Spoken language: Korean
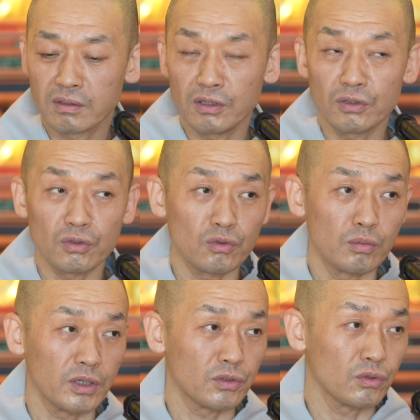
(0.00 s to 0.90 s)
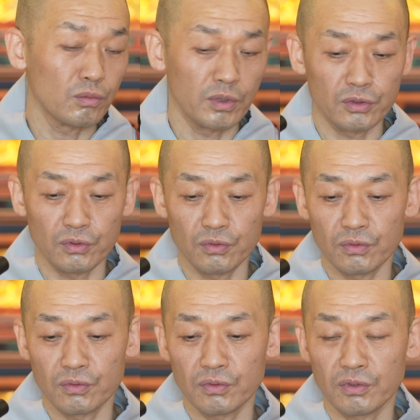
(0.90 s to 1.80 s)
이것도 마셔도 마셔도
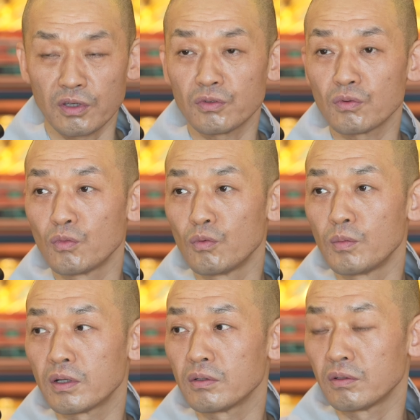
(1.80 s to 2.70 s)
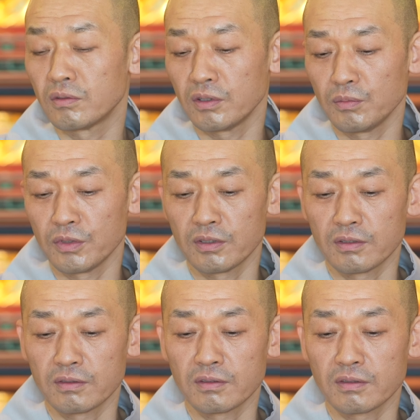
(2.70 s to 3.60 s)
계속 목마른 것들입니다.
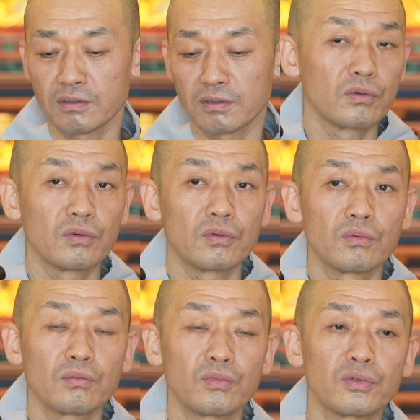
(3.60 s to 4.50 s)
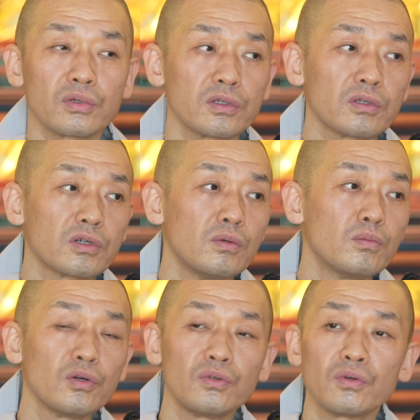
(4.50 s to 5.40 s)
부처께서
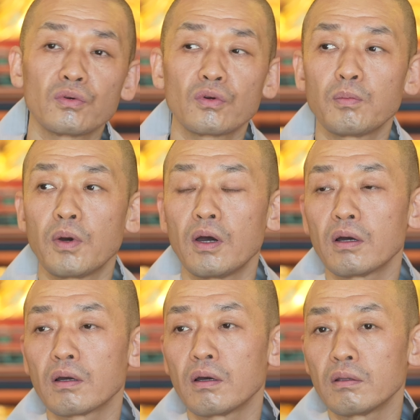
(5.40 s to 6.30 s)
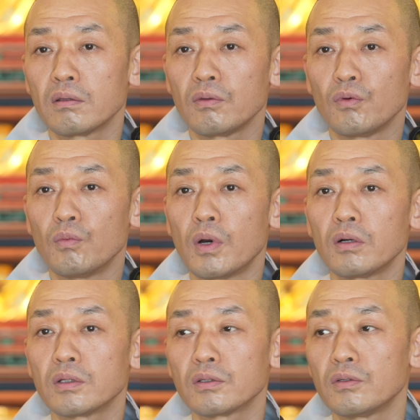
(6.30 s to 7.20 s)
근본적으로 파악한
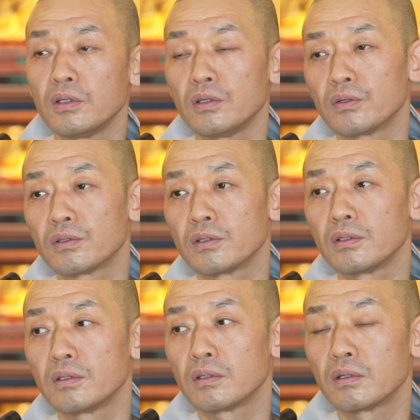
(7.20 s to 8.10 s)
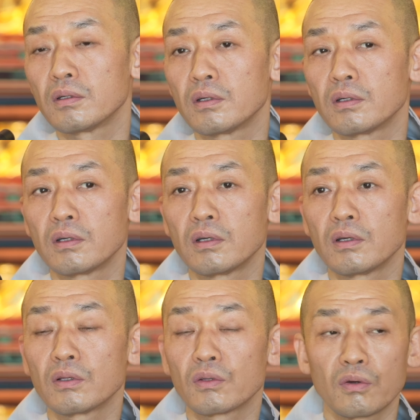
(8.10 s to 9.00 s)
욕망을 다스리는 것은
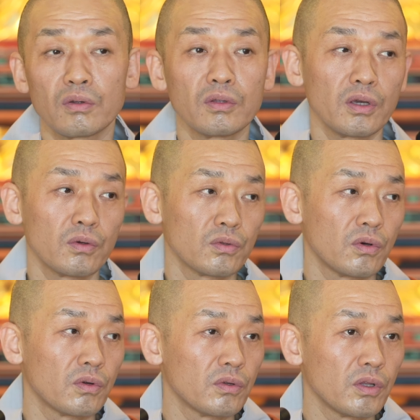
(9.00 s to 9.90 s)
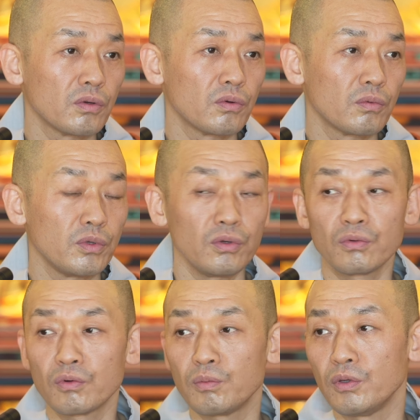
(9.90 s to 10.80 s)
덜어내고 덜어내고
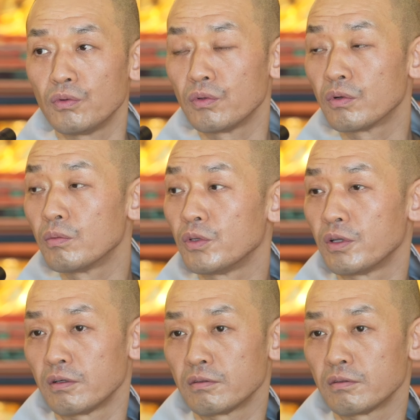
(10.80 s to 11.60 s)
비우고 비우는 겁니다.